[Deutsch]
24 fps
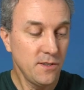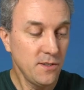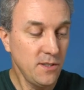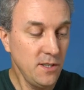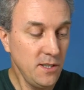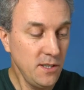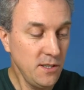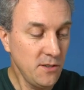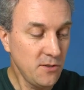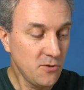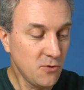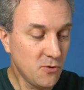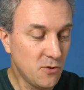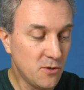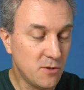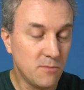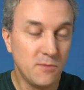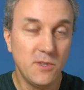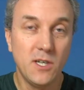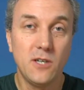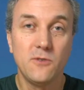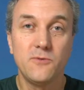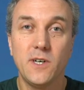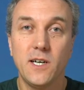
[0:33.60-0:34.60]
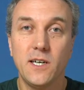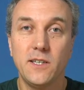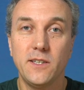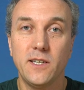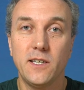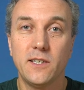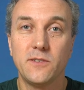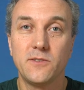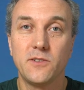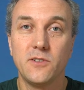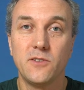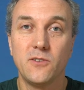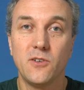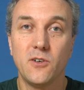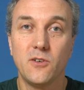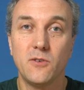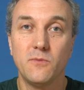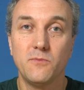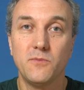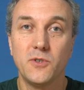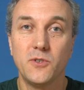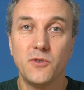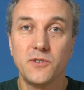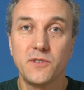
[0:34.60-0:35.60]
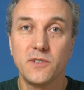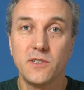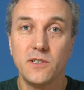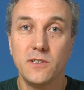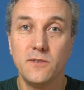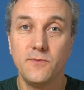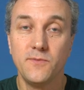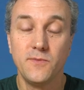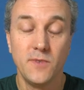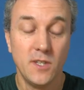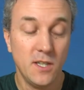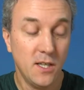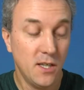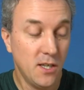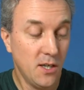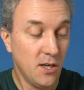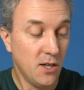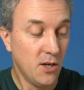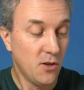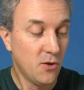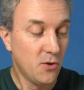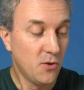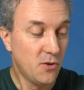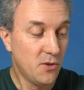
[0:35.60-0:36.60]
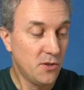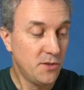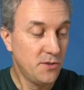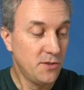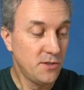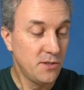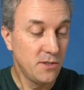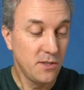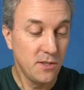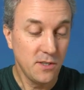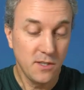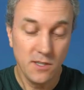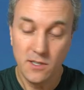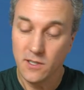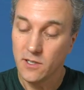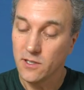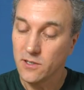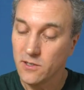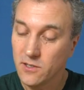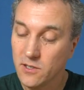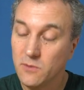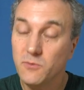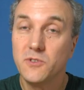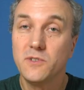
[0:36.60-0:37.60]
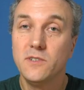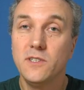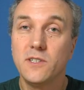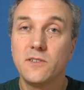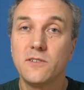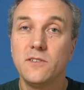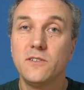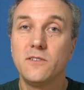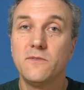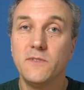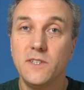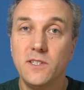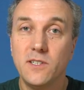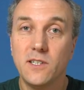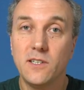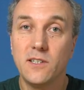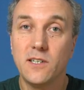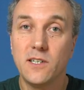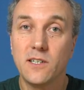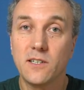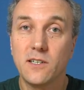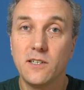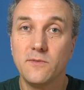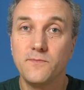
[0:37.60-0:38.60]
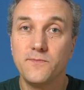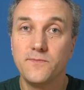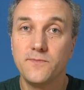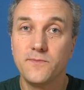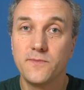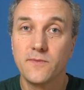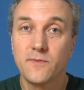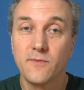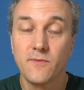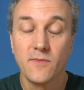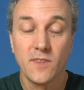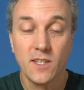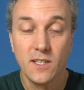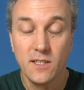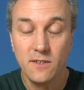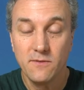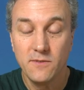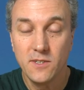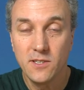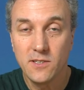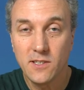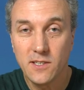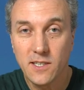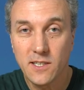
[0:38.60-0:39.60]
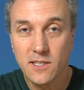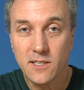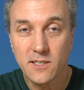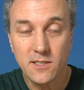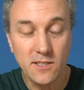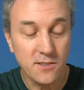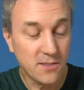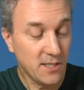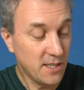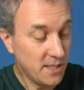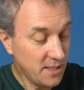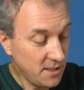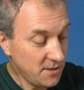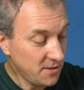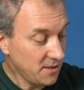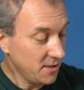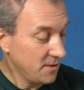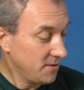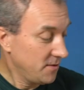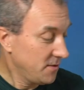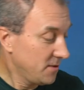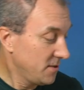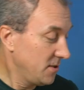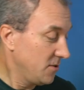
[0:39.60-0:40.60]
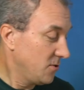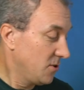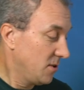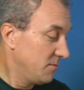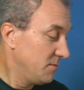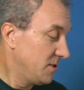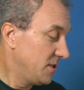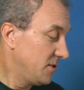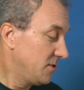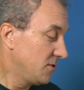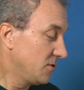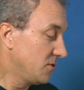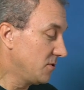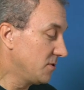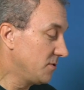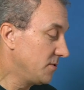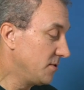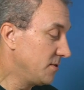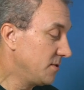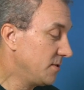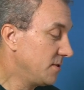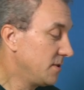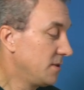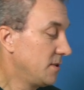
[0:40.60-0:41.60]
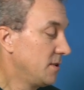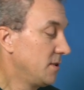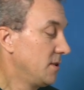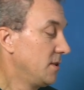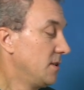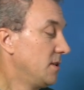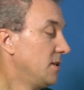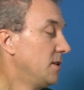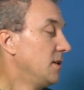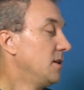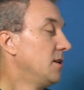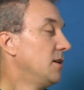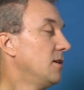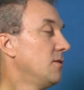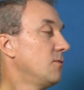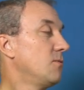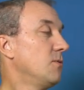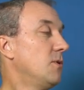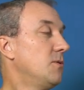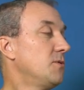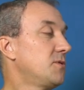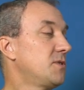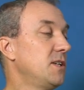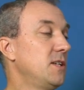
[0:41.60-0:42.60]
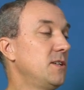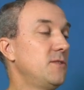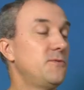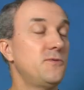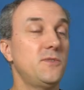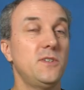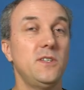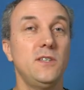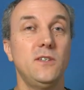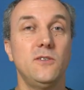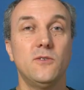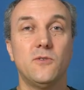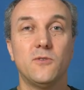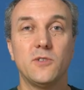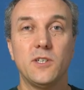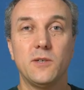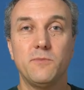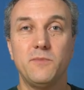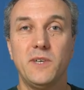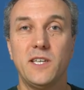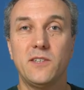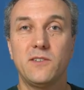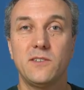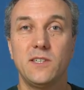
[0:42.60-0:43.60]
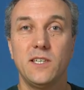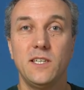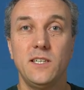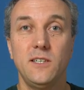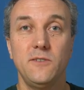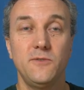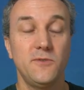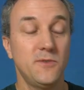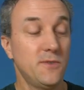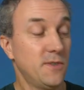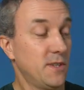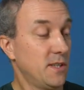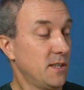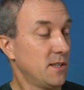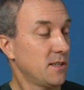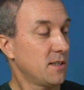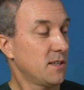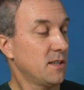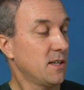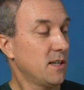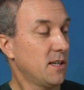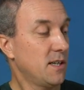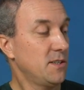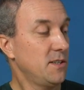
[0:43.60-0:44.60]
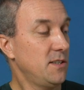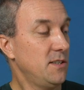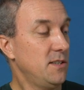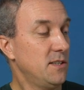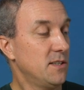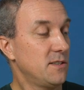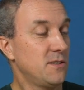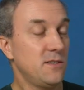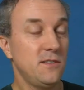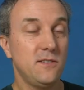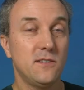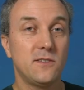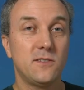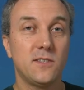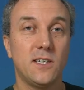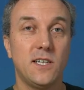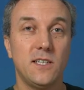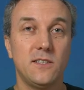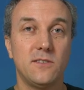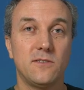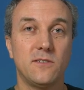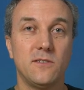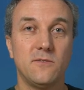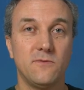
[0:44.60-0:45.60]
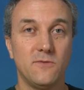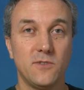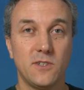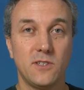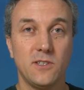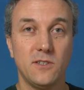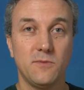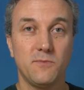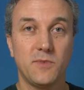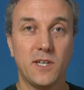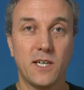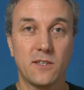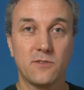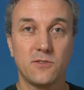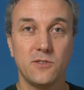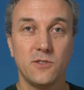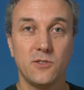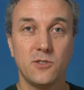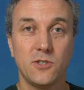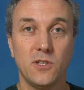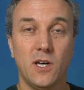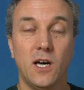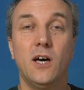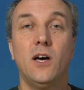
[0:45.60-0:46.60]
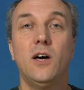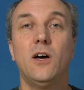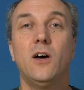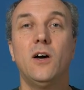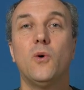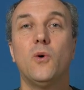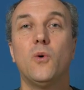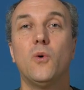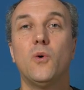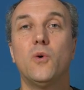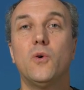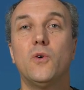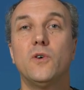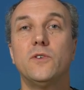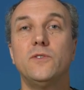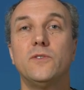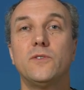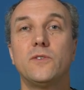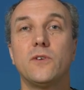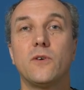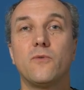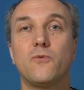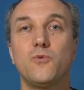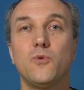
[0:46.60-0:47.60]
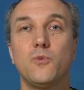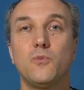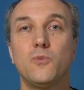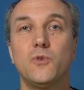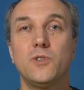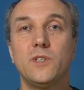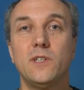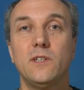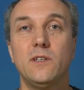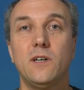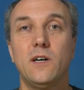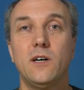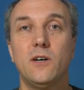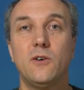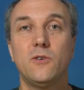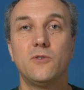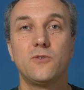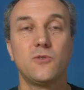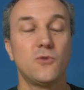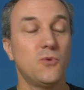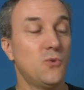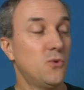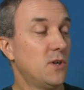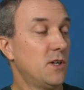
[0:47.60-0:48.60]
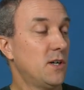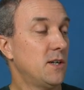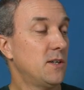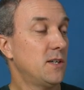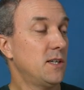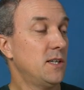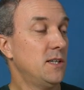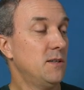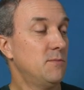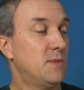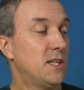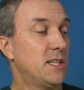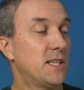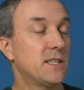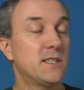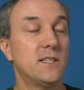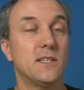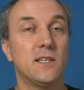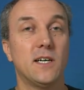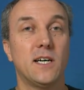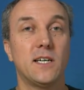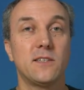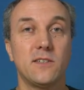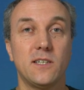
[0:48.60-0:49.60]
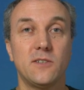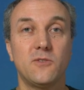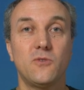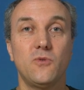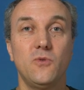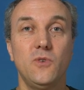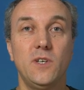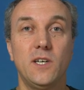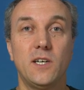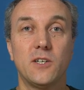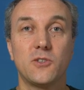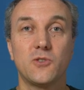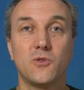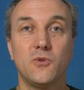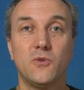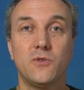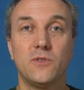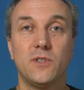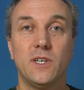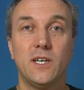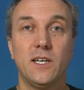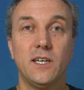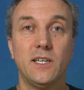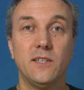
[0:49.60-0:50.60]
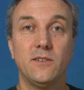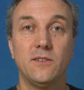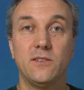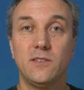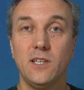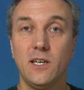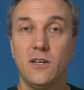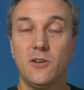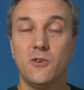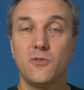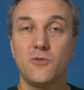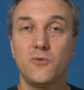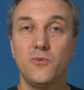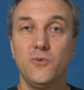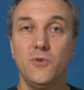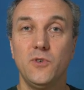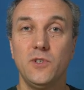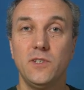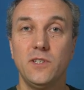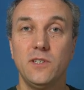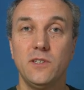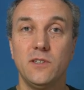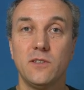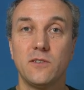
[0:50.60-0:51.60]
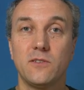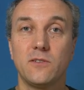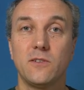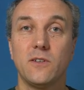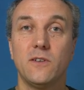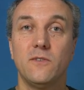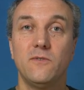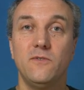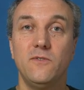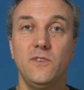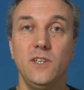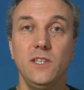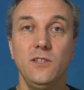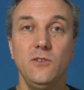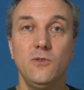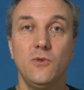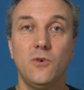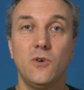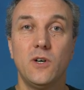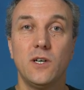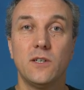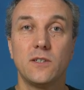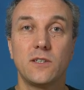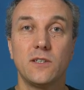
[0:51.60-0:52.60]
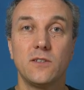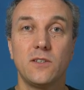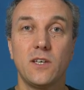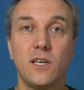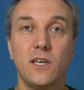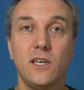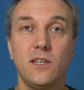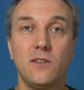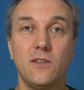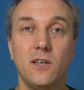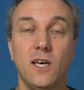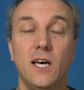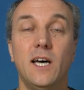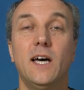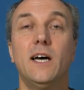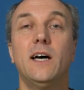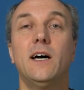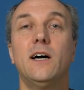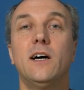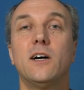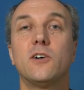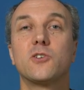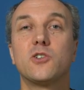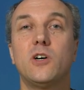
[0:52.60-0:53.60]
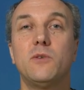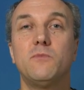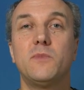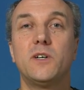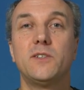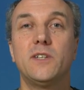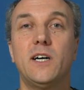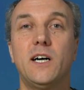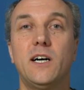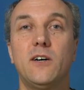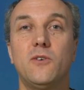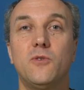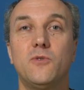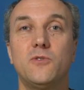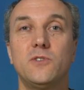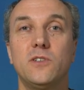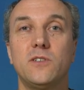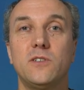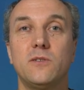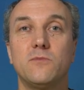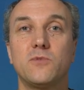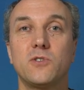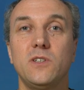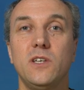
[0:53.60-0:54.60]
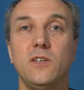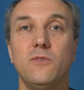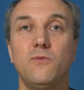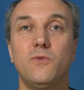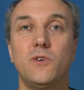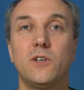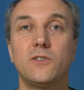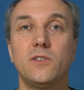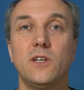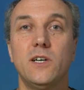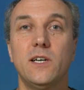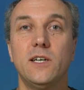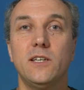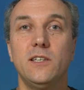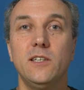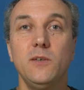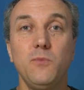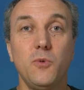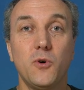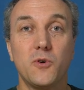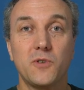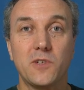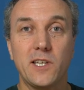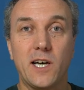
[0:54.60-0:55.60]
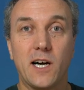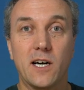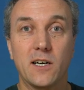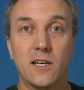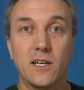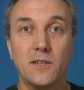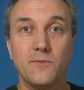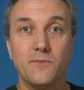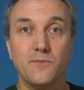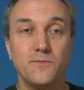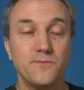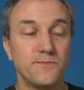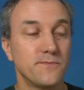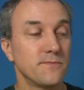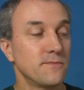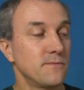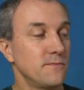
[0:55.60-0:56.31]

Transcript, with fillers: die ich so im Laufe einer Saison benutze und die müssen jetzt ins Winterlager. Winterlager, das heißt, die kommen in so ein Row Safety oder Bed Safe. Gerade hier, diese Teile sind wirklich praktisch. Und Flugmodellautor Hilmar Lange hat dazu ja schon ein sehr ausführliches Video gedreht. Schaut mal nach unter dem Stichwort Lipos lagern.